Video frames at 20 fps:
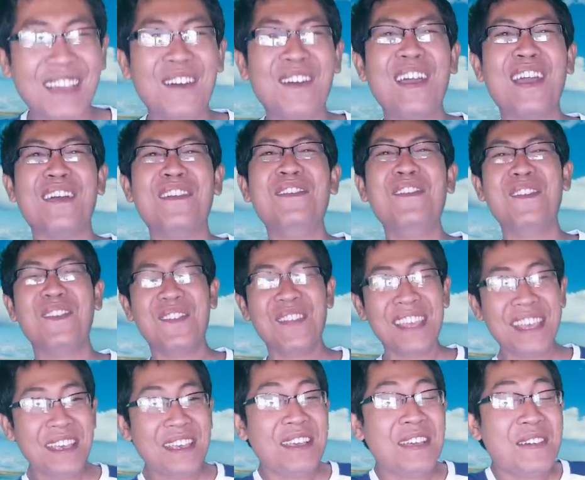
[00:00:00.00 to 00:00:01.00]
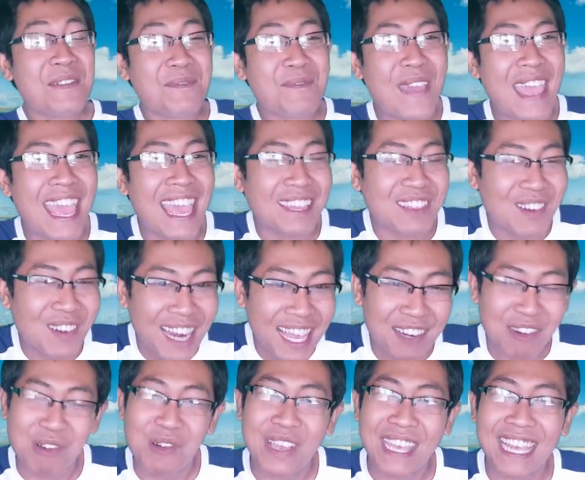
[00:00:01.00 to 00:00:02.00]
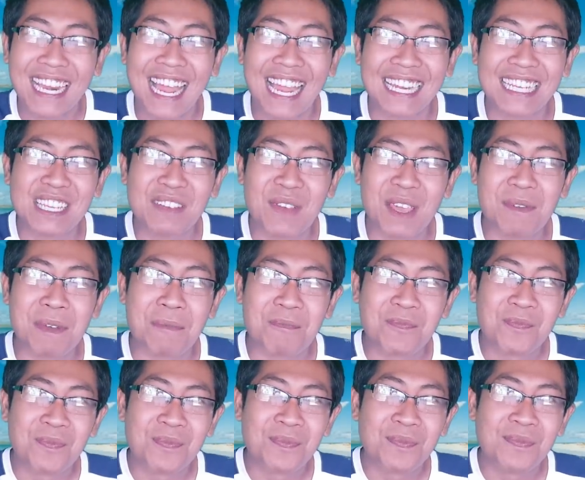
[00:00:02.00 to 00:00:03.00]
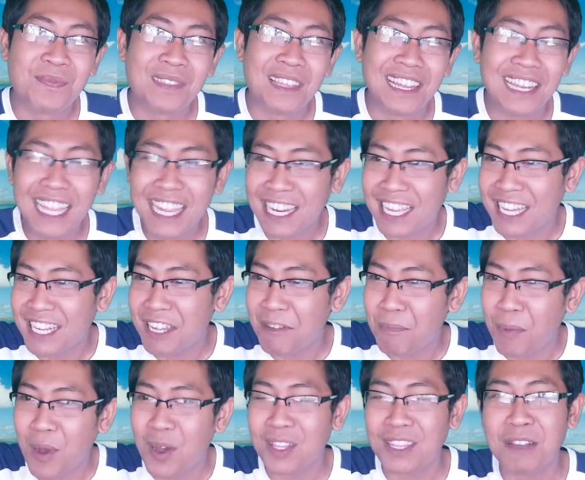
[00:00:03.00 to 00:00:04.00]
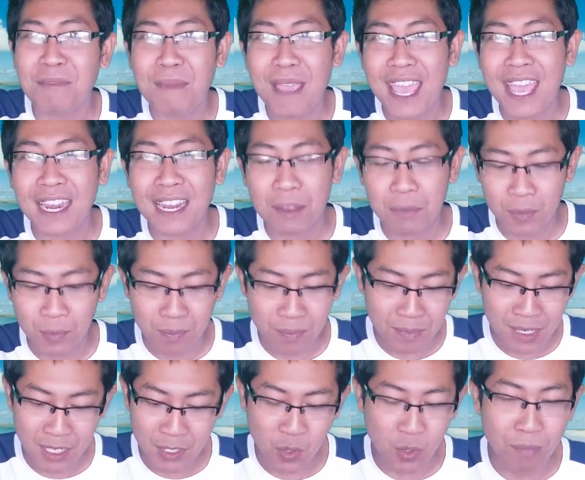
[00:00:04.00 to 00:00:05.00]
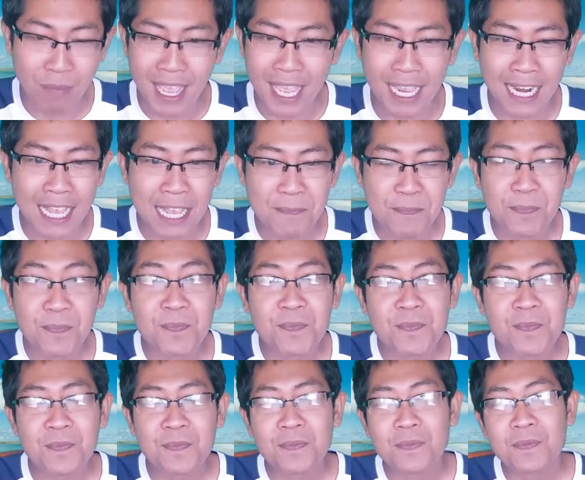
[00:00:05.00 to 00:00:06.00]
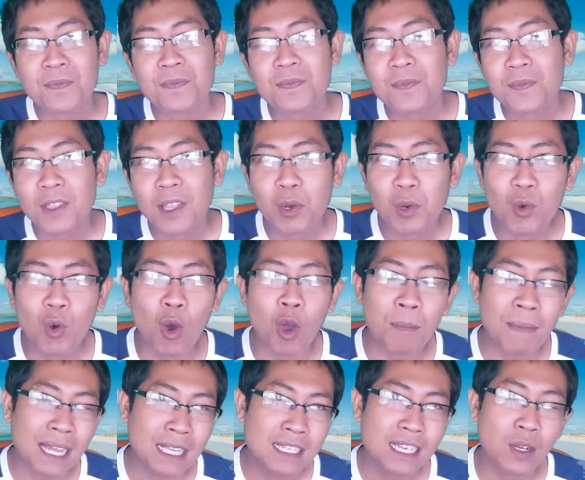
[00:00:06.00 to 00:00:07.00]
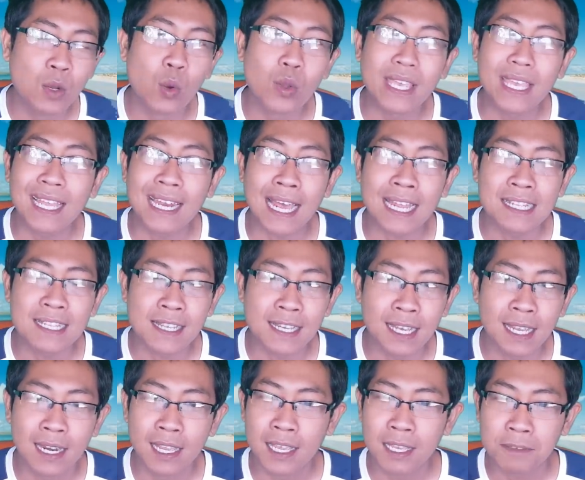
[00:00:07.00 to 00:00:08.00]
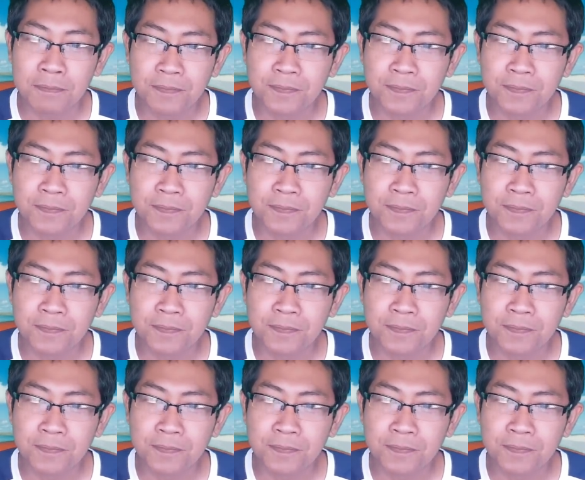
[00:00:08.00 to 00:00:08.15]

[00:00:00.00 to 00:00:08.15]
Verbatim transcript: อ แม่ต้องเล่นคุกกี้รัน ใช่ไหมแบบ เล่นกันทั้งพ่อทั้งแม่นะครับ มือชนมาอีกแล้วลูกออกมาชื่อคุกกี้รันเฉยเลย